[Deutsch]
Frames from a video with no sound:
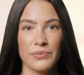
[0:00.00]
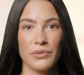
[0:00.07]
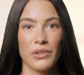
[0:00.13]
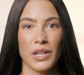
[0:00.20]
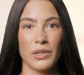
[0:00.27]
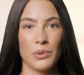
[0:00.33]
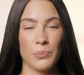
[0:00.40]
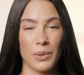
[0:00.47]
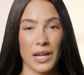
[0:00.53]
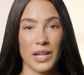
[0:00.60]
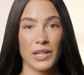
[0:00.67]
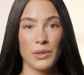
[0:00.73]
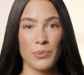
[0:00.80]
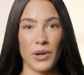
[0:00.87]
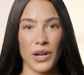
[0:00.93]
Wenn du
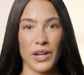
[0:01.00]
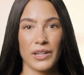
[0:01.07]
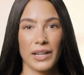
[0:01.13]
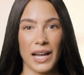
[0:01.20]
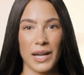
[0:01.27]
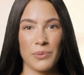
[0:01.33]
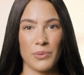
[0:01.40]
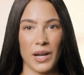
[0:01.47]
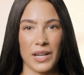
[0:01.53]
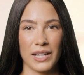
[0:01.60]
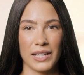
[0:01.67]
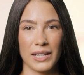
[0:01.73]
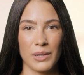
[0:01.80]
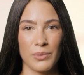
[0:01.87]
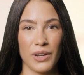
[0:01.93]
mehr über
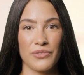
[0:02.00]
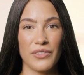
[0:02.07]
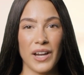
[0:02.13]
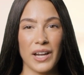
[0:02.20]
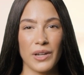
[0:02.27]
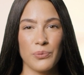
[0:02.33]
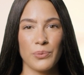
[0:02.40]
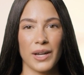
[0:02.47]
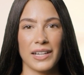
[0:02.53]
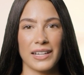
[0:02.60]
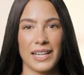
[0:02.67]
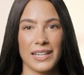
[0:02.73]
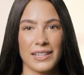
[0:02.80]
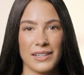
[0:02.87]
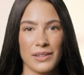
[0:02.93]
Online-Marketing erfahren
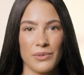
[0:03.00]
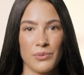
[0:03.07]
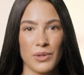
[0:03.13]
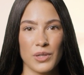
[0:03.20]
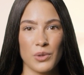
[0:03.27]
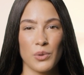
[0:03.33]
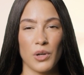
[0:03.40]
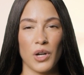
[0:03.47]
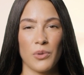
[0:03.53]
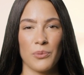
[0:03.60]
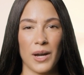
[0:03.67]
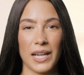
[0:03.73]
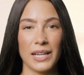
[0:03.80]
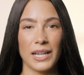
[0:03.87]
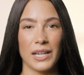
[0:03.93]
möchtest, besuche
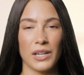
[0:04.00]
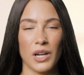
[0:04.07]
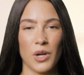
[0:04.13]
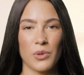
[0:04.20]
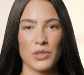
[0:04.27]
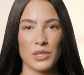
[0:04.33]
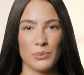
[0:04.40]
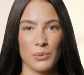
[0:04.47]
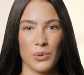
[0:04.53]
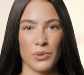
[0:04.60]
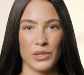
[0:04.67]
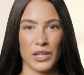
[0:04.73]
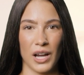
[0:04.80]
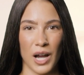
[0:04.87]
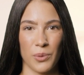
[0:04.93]

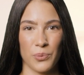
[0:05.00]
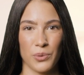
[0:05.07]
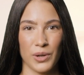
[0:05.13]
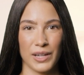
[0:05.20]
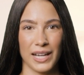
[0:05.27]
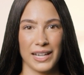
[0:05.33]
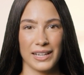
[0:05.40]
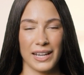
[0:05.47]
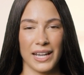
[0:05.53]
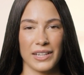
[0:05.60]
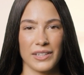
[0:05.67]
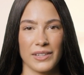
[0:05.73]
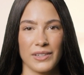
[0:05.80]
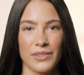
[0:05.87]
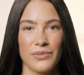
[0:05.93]
rankingcoach.com und
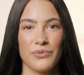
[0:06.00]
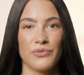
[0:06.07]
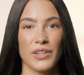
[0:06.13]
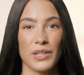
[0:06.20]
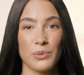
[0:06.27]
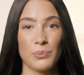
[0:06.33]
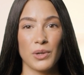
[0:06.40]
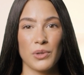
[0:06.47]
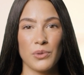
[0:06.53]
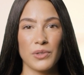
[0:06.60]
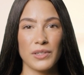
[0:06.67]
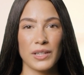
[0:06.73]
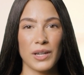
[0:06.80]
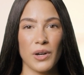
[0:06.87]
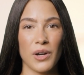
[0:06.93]
entdeckst, wie du mit
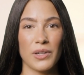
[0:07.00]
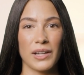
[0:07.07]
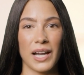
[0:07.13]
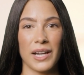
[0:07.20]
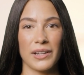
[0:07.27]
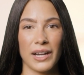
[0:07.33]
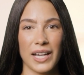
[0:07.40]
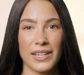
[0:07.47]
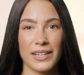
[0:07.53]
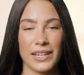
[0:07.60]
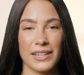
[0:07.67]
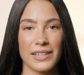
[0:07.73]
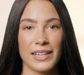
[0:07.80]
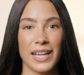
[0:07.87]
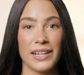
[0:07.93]
uns die
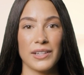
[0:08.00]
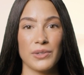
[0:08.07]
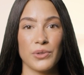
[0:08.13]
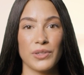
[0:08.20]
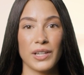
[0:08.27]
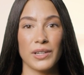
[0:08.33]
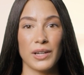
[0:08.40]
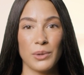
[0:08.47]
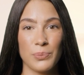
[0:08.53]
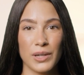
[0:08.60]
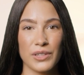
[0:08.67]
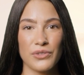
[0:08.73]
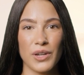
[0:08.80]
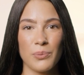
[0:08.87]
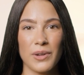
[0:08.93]
Online-Präsenz deines
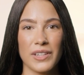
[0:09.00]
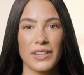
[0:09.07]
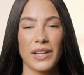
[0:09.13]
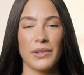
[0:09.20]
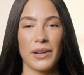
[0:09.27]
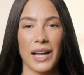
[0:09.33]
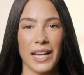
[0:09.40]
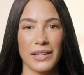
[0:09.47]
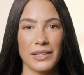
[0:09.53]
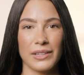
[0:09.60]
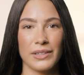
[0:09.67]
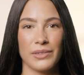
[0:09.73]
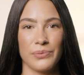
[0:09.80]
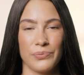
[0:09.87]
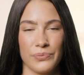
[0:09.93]
Unternehmens verbessern
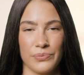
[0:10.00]
kannst.